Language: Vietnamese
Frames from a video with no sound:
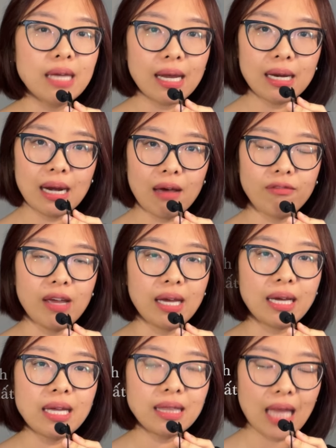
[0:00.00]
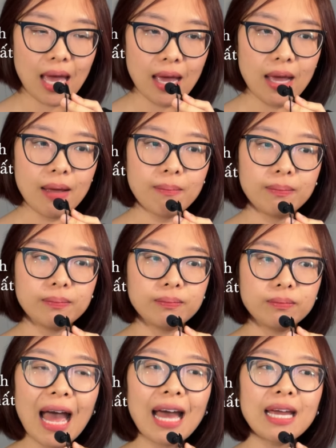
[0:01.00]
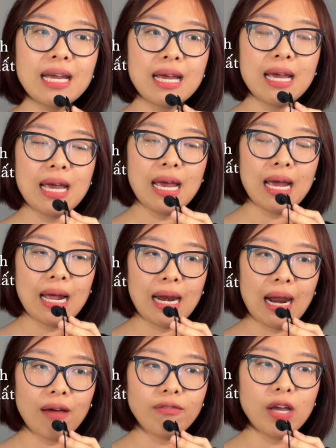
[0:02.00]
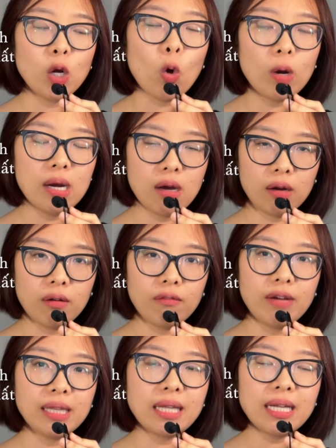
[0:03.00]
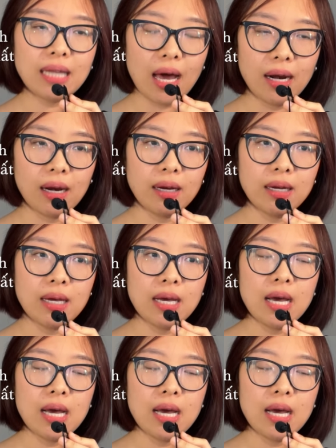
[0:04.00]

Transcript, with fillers: Thứ nhất là về kinh tế, thứ hai là về nội lực, về tinh thần,